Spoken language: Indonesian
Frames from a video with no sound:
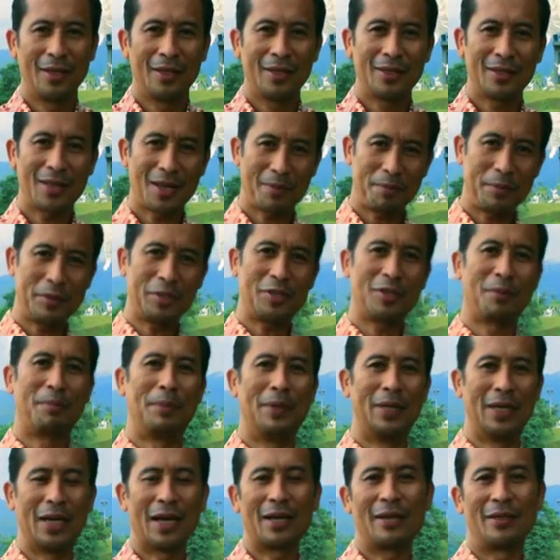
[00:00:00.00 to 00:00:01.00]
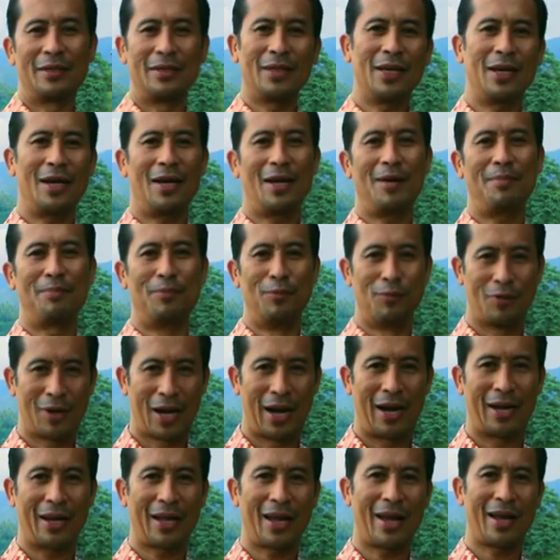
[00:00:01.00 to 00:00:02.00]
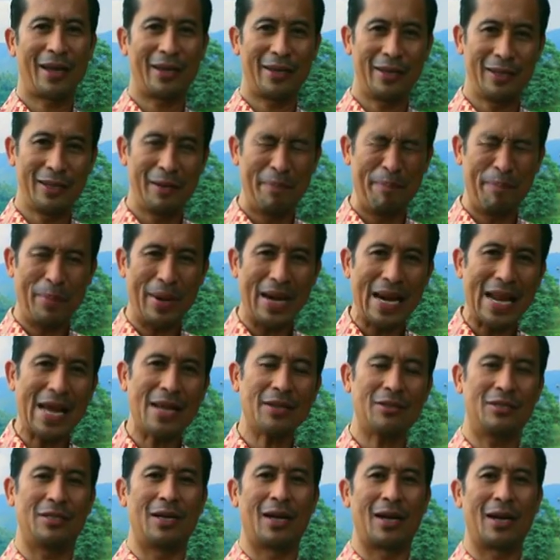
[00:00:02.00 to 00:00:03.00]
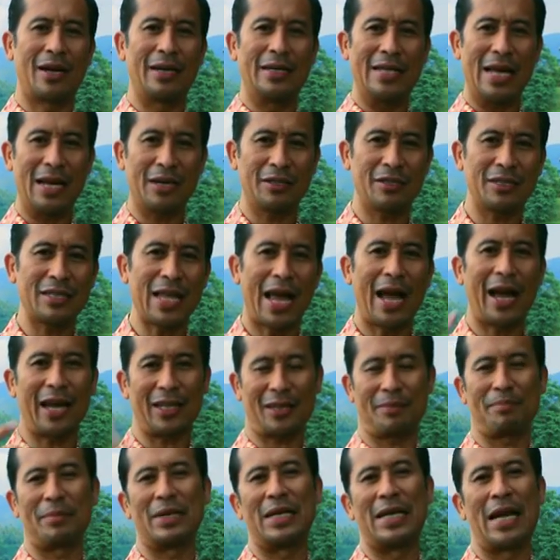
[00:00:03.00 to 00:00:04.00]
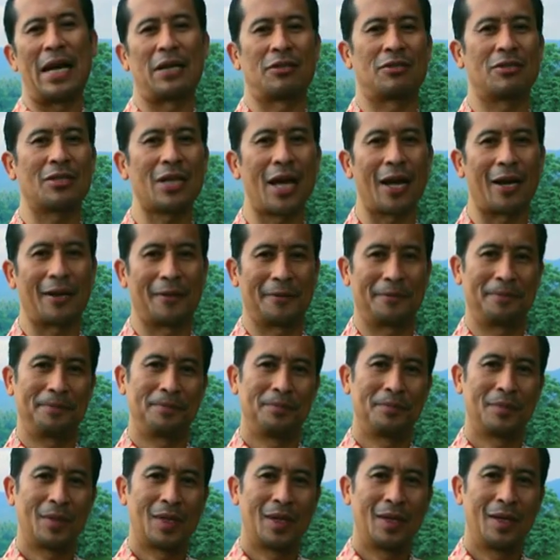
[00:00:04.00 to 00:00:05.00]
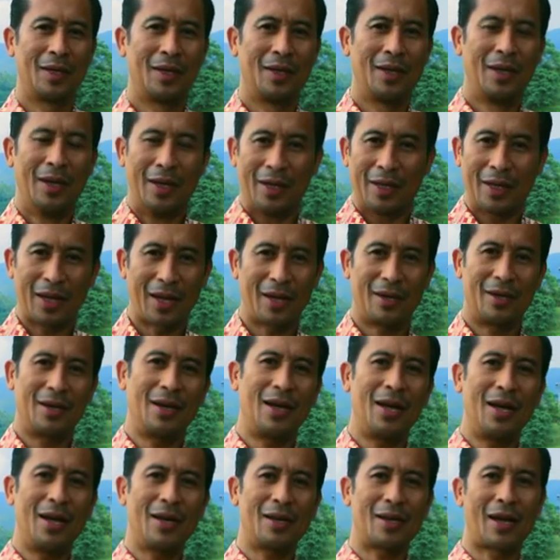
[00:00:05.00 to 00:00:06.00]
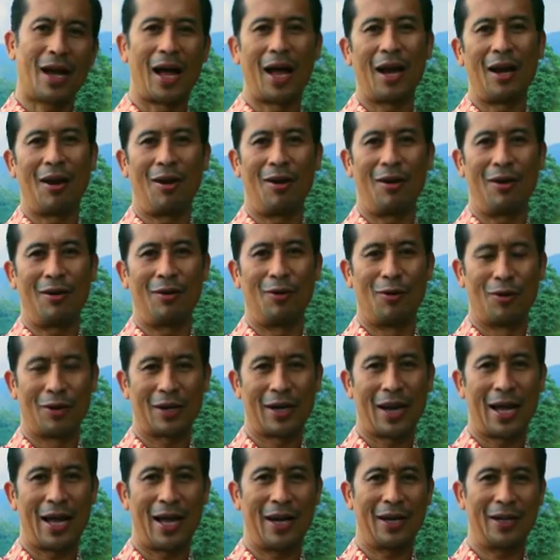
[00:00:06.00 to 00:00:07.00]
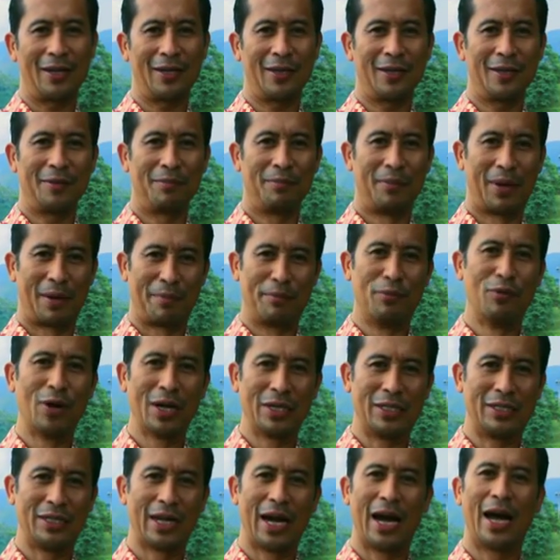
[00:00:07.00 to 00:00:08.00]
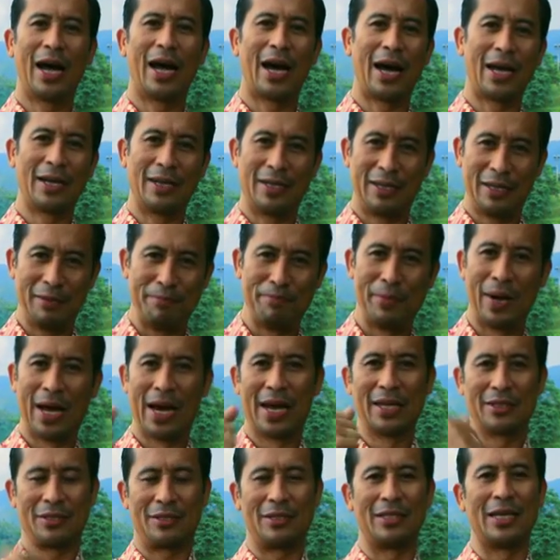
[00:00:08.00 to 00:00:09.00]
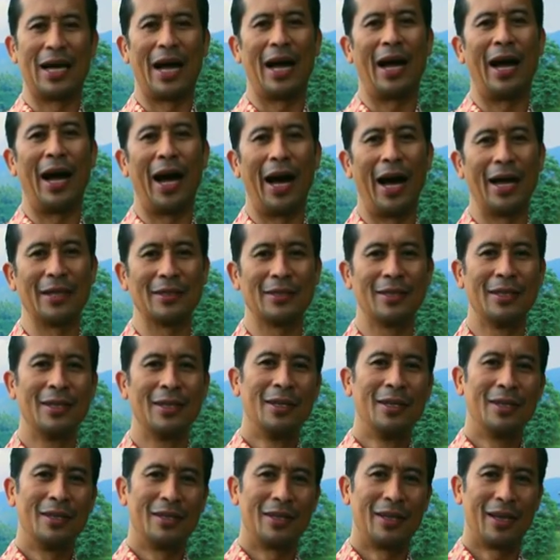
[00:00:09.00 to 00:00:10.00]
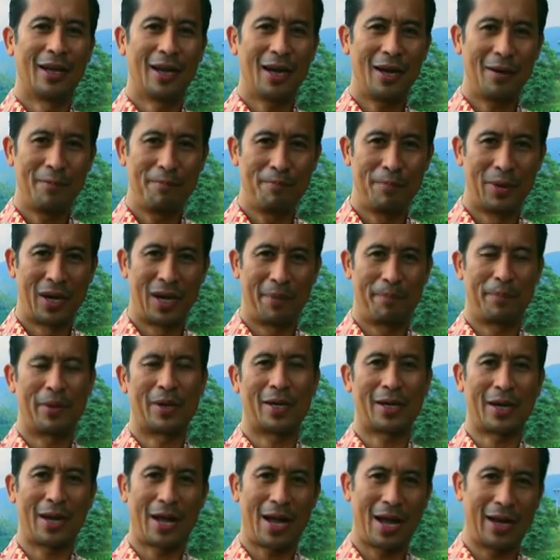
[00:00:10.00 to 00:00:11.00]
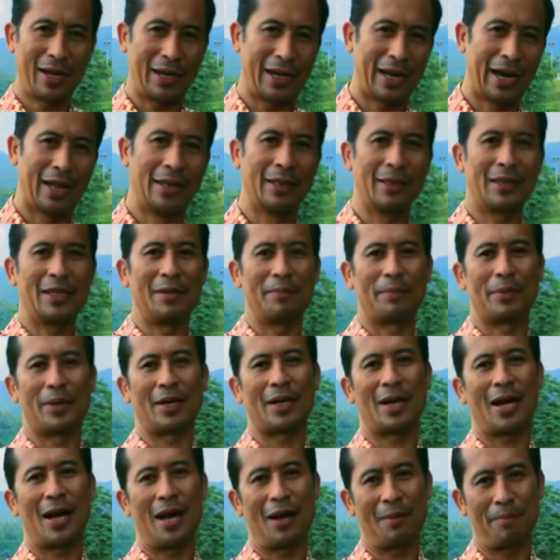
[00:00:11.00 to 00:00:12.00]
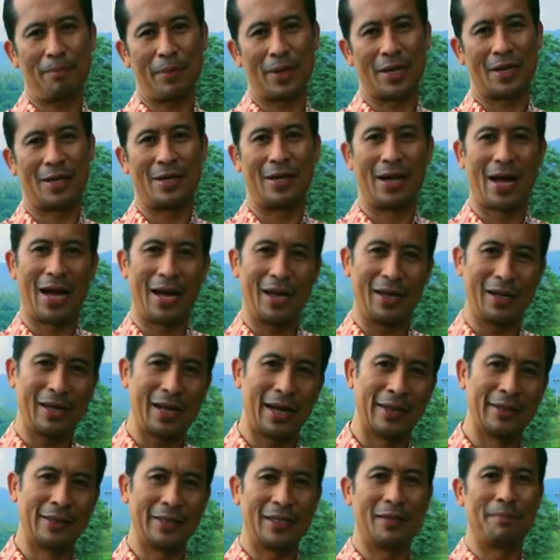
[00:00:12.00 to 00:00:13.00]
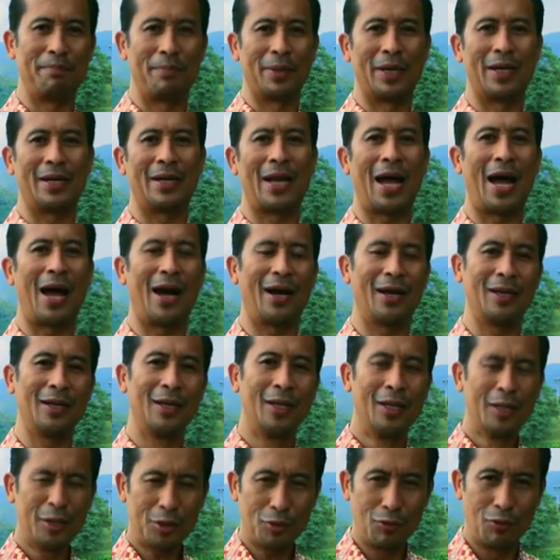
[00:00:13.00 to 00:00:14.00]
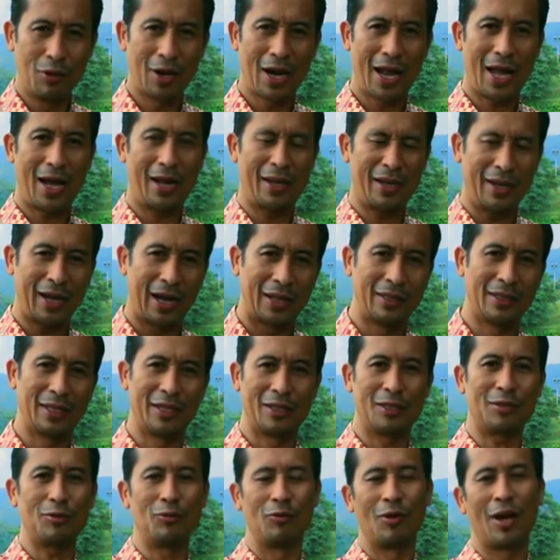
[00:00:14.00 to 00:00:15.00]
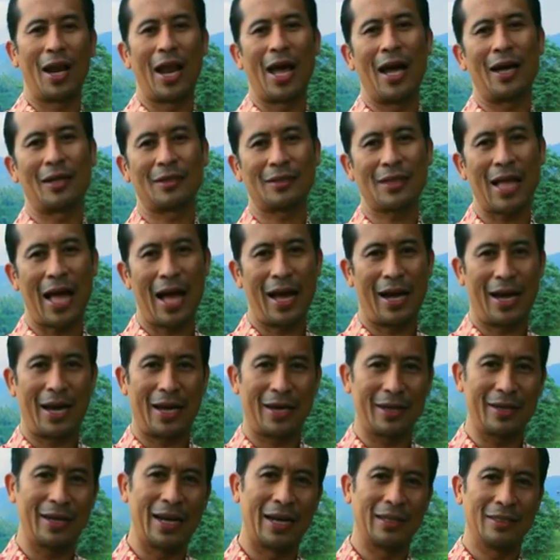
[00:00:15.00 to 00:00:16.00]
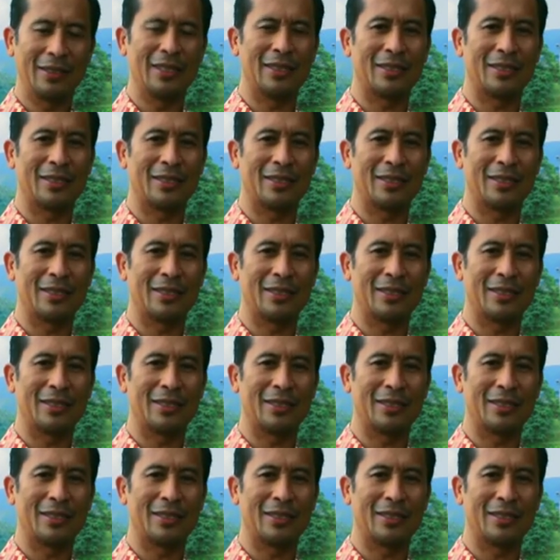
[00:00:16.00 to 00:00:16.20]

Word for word: Tapi sebenarnya bukankah ini pelajaran yang sangat mendasar? Karena kalau orang berbuat jahat dibalas jahat, ya berperang ganti perang, pedang ganti pedang, tulang ganti tulang, tangan ganti